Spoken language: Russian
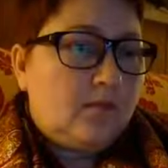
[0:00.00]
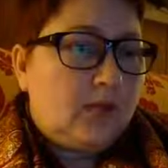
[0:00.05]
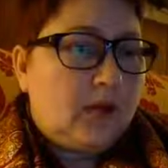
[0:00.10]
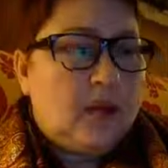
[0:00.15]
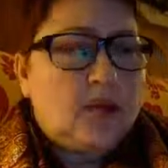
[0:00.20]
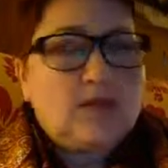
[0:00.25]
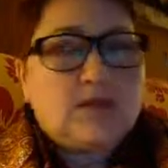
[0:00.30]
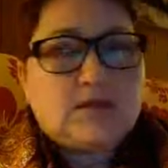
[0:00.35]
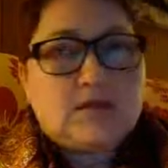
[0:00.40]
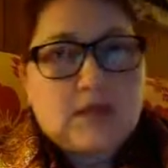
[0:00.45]

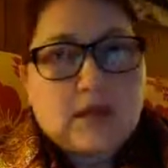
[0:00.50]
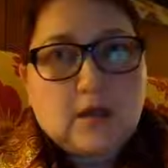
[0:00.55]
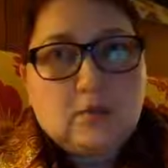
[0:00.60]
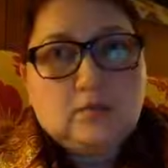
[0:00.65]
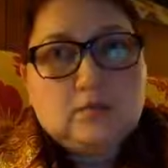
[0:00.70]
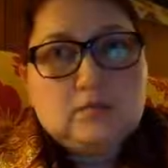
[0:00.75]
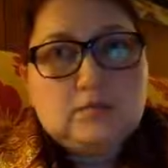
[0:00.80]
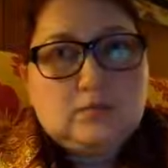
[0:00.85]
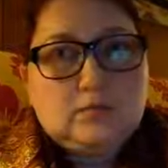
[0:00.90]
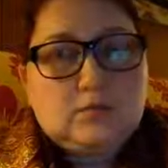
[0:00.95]
Я не знаю,
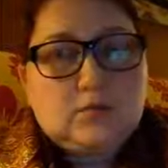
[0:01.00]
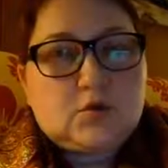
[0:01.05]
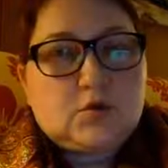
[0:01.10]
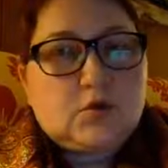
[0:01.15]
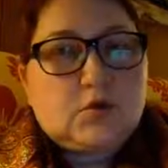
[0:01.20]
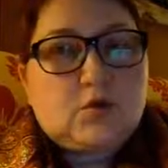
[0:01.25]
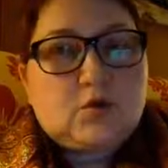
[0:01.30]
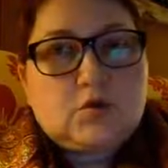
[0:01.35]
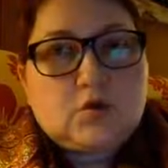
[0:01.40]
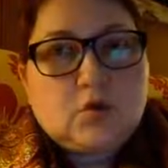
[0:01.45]

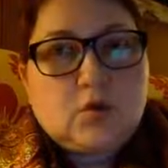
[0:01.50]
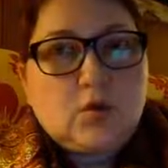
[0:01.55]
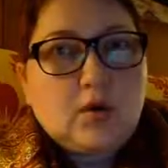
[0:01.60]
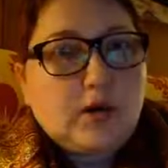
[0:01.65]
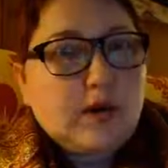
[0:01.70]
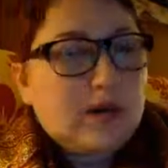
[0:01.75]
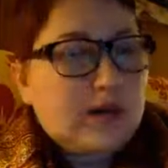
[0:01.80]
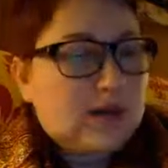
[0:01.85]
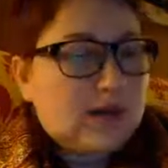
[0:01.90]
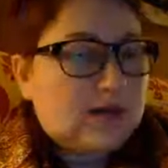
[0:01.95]
что,
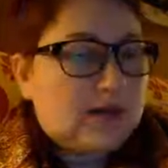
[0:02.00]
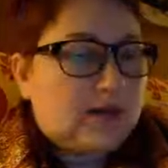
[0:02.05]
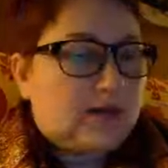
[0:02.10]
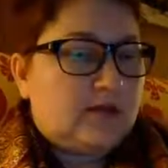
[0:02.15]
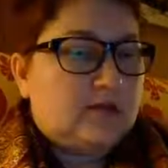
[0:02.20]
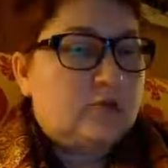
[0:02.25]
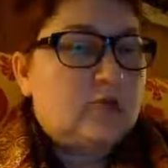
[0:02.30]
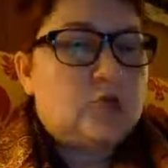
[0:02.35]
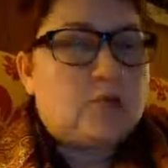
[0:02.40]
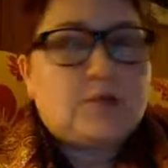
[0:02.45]
сколько я из
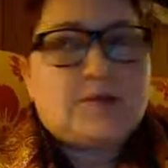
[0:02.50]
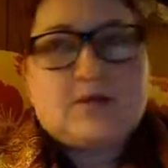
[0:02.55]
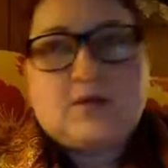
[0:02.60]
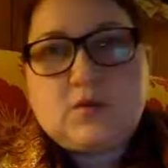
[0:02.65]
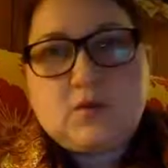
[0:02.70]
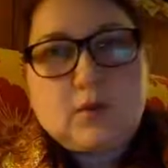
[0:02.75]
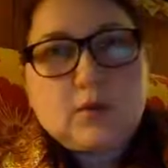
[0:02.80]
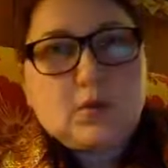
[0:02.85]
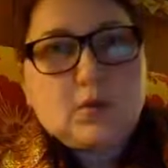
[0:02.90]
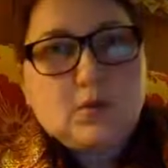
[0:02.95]
этого, может быть,
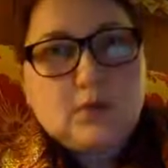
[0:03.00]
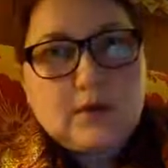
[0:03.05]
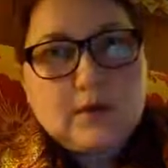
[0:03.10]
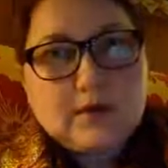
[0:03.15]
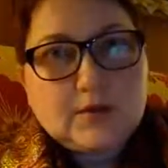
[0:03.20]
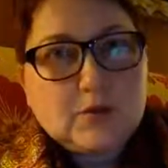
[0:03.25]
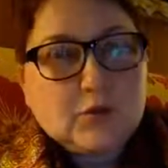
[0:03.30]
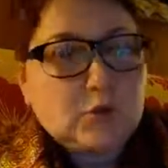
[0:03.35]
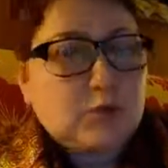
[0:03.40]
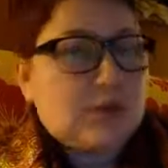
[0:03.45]
всего одну
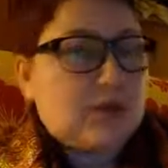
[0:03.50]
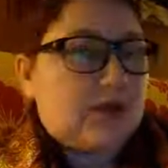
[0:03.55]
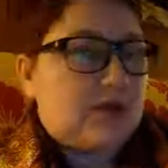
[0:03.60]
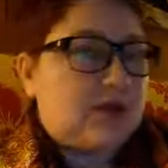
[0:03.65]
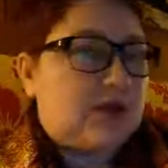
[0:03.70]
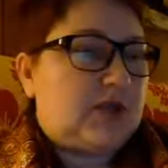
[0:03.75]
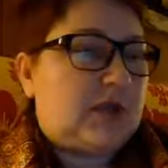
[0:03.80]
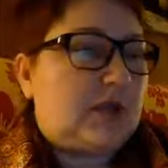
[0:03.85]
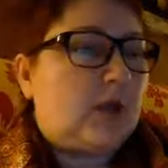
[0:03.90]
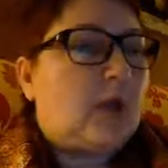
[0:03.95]
лекцию
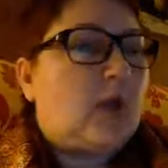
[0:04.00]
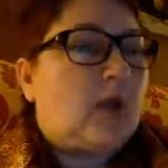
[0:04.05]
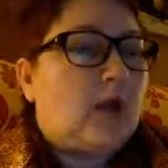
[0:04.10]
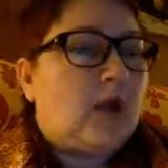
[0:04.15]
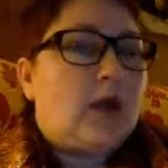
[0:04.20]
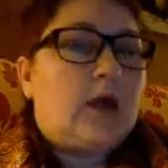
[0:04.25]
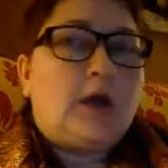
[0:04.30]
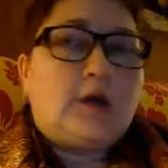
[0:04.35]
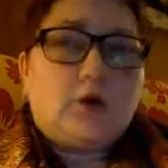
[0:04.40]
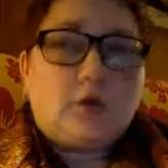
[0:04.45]
прочитаю.
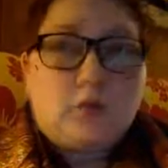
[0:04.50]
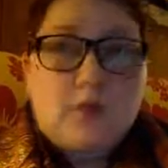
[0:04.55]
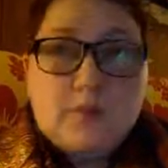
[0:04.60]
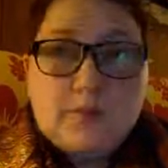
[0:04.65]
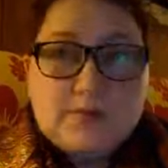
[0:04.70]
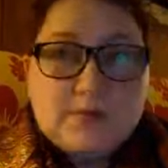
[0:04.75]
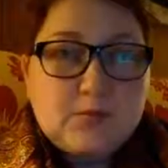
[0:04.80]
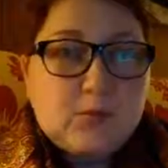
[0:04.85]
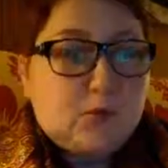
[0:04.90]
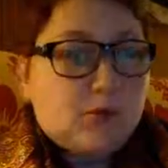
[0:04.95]
Ну мы
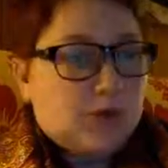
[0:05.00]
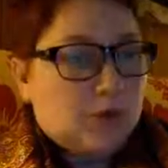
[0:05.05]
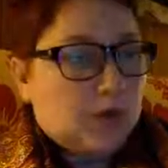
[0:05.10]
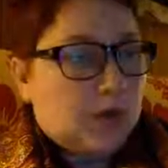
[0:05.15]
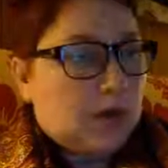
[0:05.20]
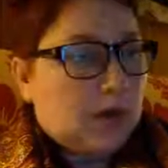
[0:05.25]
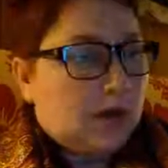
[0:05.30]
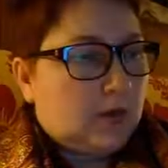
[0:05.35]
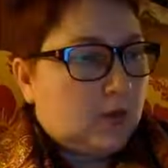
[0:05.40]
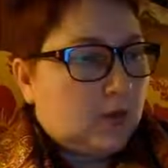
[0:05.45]
посмотрим,
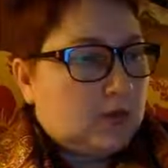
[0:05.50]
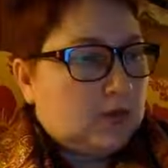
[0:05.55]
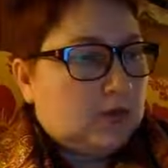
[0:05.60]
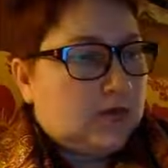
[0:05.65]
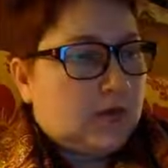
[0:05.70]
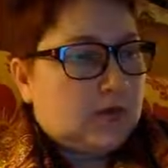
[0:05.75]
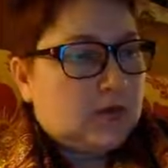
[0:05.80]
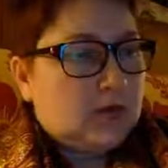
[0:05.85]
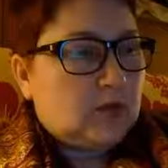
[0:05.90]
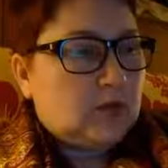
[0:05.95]
как он у нас
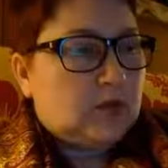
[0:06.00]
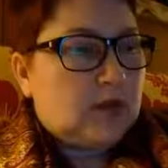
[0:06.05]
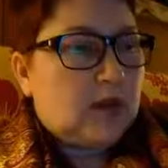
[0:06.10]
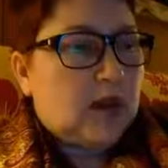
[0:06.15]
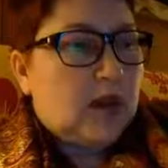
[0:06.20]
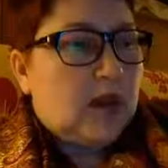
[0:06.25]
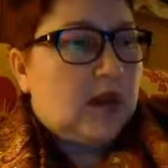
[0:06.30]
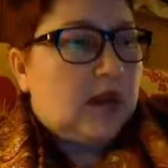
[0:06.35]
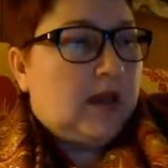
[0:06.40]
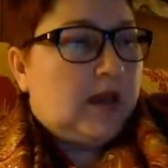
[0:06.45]
пойдет.
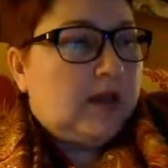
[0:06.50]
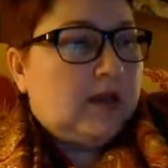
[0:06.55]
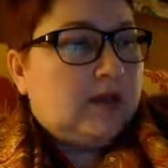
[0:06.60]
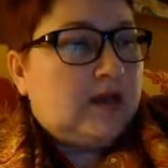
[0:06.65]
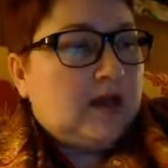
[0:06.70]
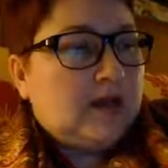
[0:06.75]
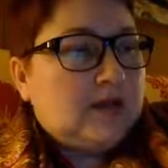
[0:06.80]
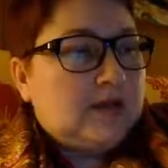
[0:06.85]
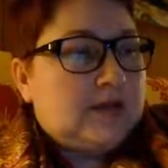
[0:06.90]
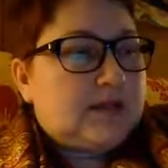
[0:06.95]

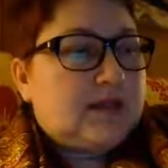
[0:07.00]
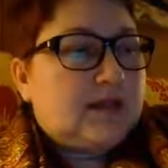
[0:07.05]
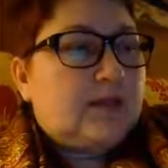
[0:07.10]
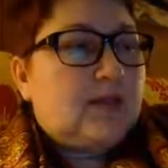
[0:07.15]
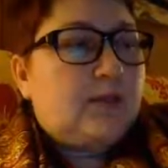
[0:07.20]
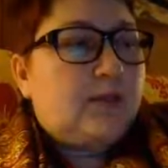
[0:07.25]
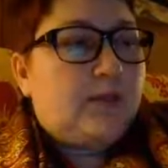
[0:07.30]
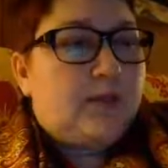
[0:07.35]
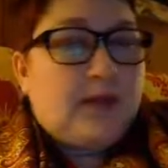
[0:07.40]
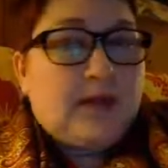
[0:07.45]
Итак,
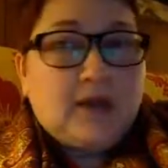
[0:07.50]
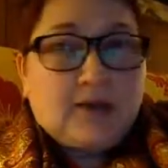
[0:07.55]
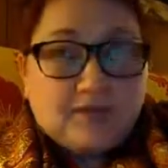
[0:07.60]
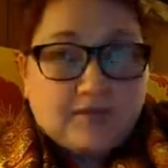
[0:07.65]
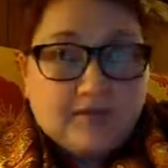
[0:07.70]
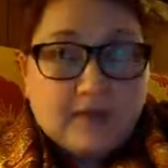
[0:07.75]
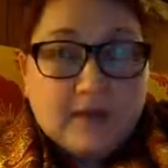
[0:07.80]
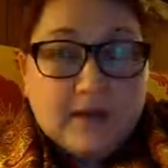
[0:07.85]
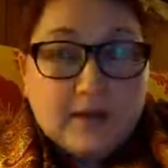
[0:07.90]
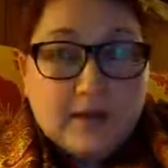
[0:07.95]
цикл
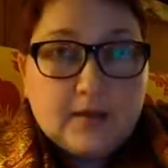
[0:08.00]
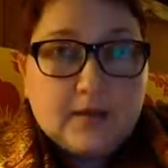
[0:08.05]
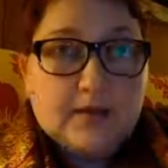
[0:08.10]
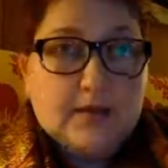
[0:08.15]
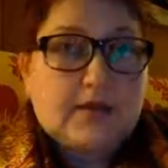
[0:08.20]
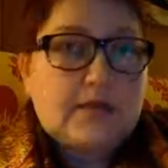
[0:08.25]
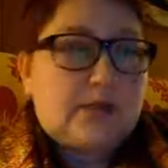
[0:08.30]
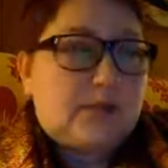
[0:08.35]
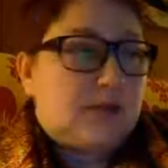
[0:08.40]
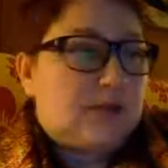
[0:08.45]
первый
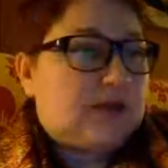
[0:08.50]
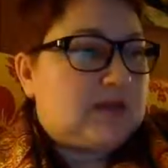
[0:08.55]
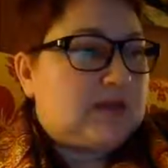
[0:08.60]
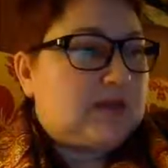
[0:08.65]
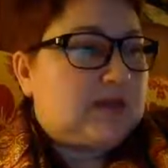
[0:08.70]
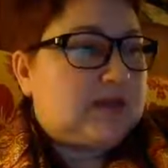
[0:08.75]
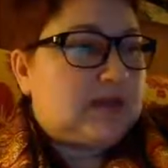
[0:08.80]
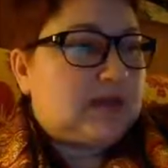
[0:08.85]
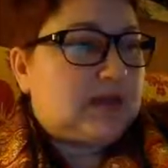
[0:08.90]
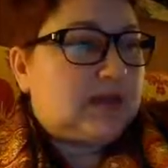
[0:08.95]
из
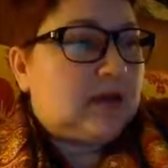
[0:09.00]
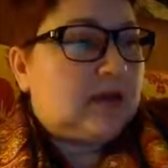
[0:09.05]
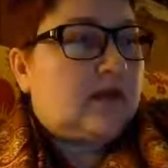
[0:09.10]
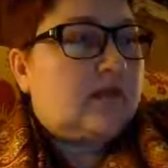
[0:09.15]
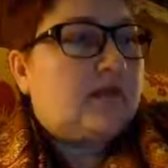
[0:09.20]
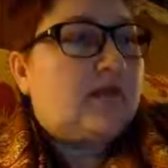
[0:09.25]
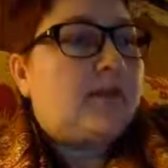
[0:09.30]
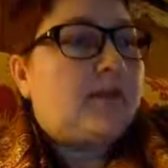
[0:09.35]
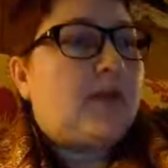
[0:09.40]
пяти циклов.